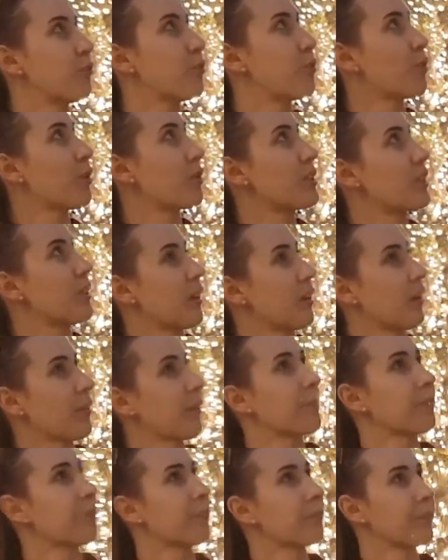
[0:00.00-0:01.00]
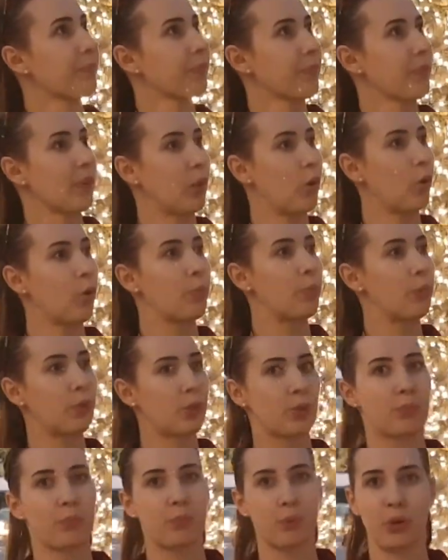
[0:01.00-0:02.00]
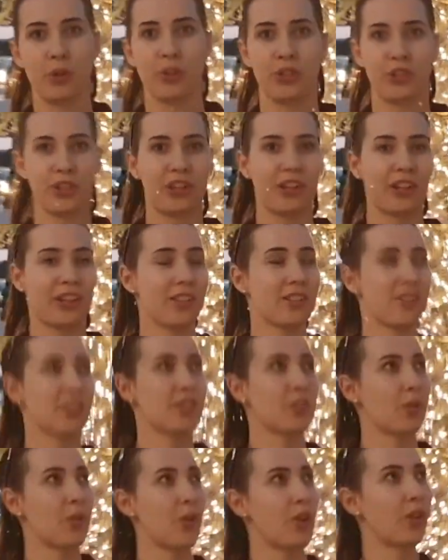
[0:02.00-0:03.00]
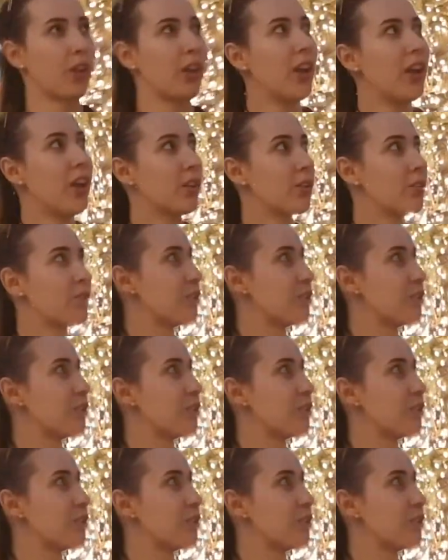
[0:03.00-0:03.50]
в городе так плотненько да, застроено. Но